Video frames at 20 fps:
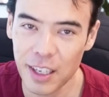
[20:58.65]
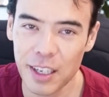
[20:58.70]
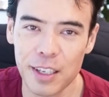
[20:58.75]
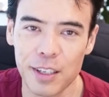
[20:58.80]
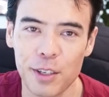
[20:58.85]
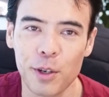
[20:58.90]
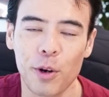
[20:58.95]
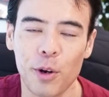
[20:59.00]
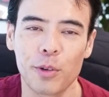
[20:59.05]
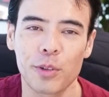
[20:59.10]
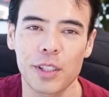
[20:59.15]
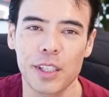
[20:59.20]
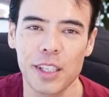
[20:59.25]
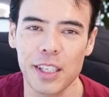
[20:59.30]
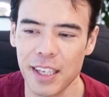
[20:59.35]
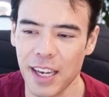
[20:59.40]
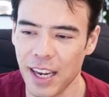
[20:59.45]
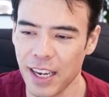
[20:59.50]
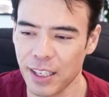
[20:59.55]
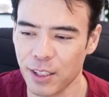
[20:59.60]
日本以
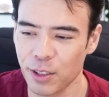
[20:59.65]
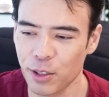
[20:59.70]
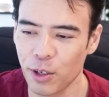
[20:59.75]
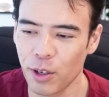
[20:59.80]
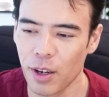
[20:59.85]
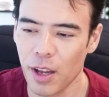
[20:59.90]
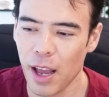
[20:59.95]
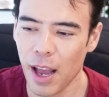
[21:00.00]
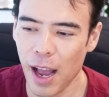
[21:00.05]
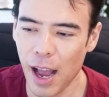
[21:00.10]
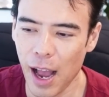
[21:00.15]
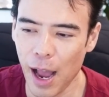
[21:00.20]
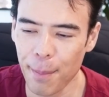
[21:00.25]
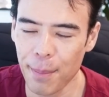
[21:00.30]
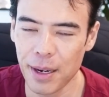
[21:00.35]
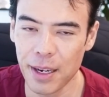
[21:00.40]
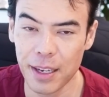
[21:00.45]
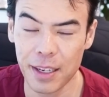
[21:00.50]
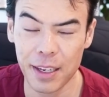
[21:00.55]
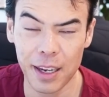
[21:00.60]
外の
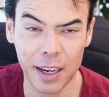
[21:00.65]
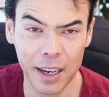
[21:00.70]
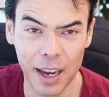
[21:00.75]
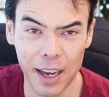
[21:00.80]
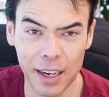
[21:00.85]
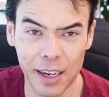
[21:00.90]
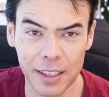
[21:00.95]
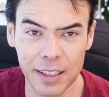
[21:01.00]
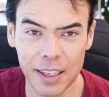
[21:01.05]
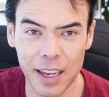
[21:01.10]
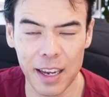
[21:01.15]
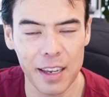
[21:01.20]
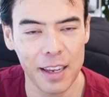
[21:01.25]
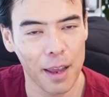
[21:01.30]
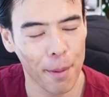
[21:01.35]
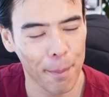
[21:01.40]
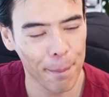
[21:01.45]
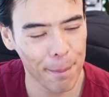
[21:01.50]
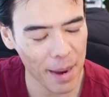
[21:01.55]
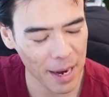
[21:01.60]
アメリカ、カナダ、
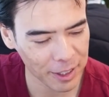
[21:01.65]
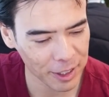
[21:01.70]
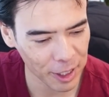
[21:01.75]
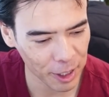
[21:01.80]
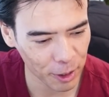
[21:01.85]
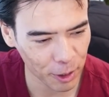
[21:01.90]
メキシ